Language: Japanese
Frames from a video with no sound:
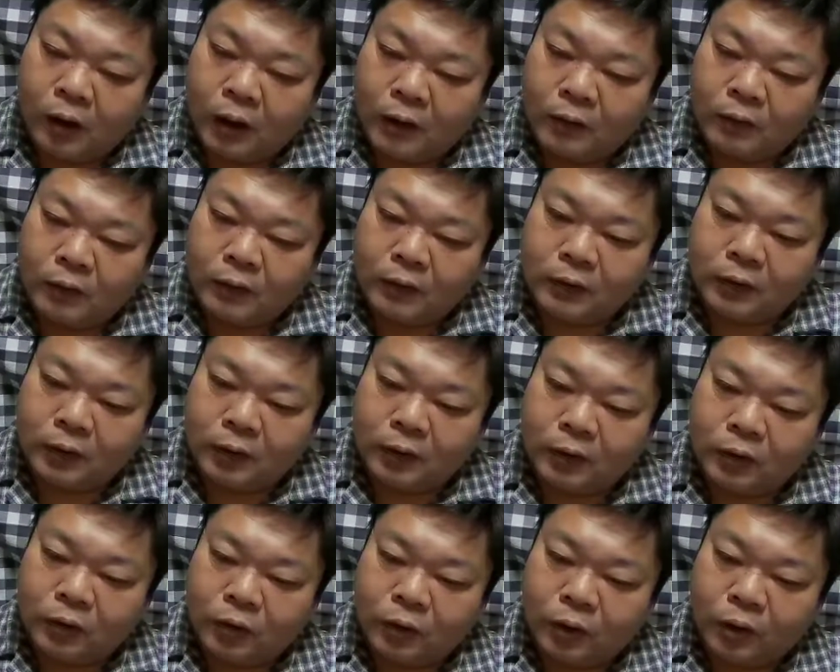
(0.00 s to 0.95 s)
あるはずだか
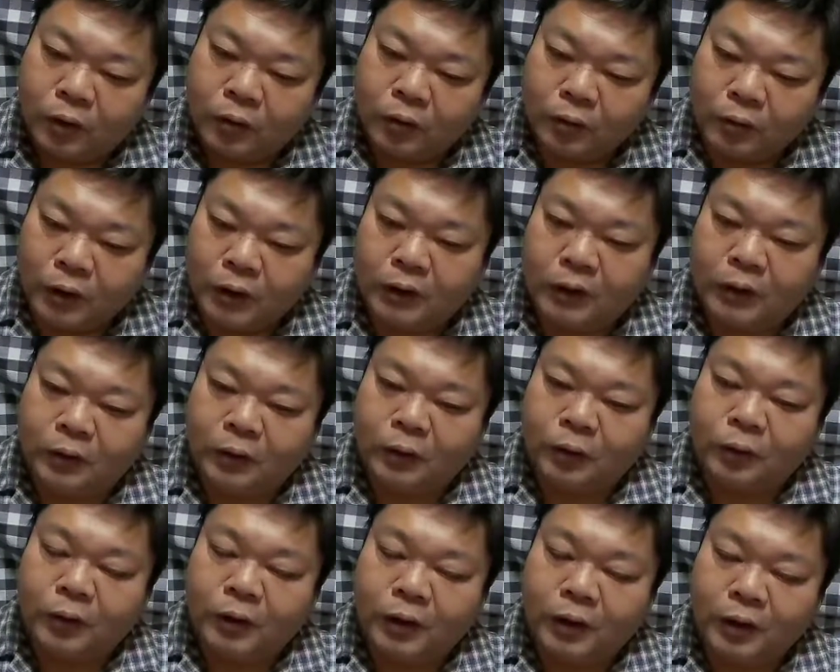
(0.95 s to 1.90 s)
らそれを出せと
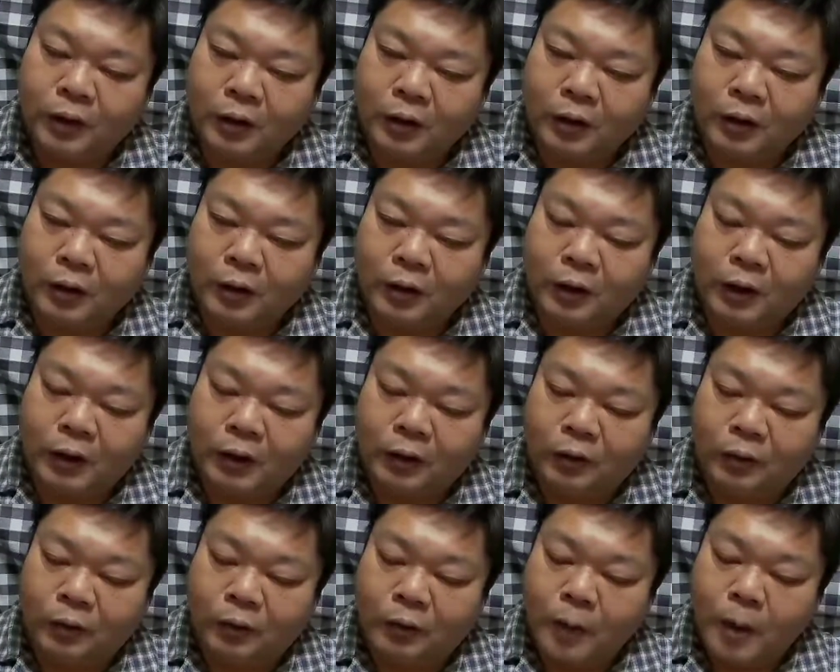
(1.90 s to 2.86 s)
それがない
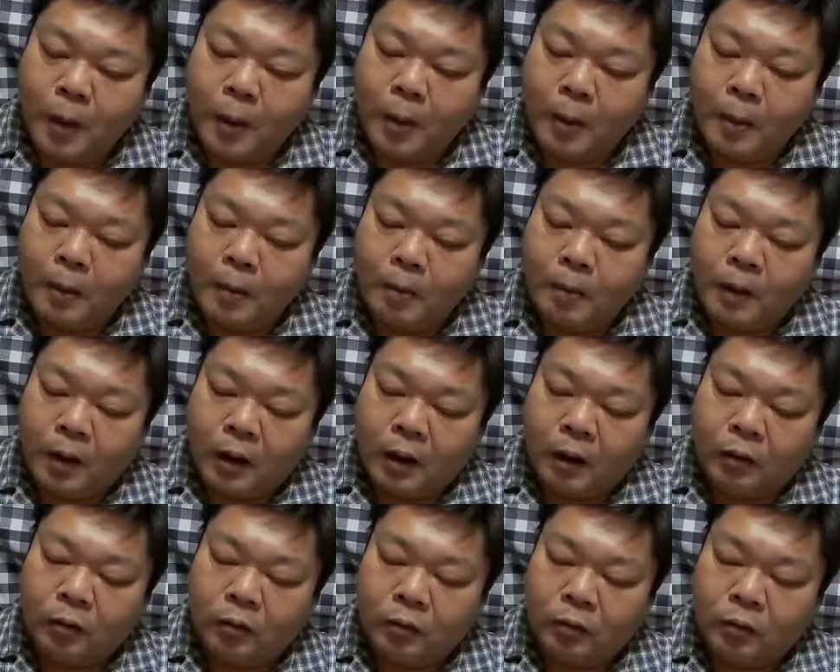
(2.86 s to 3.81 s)
となん
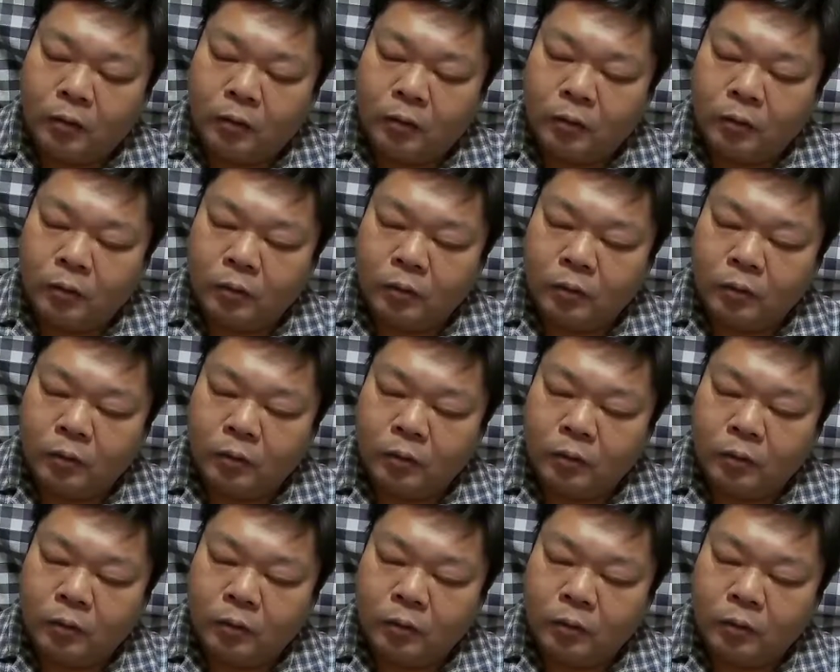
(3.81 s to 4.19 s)
かあの